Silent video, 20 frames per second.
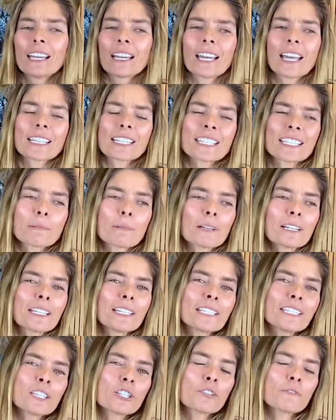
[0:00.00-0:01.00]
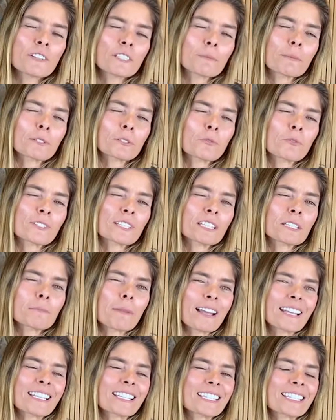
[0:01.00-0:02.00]
essa semana eu decidi fazer umas coisas
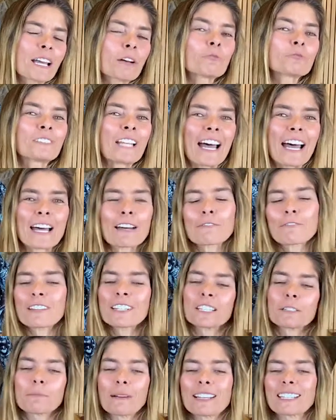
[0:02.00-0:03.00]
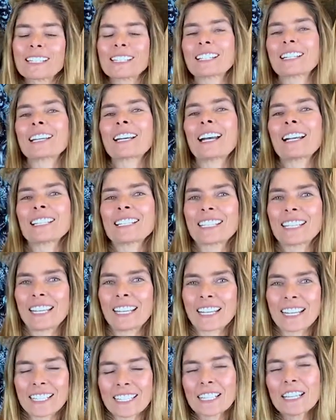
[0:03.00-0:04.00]
mais saudáveis, mais
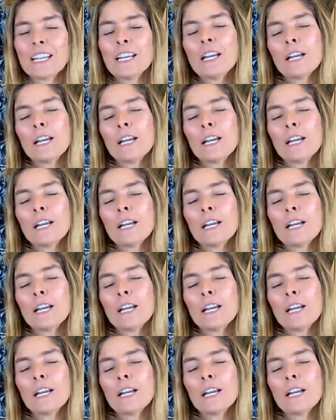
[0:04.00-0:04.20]
caseiras,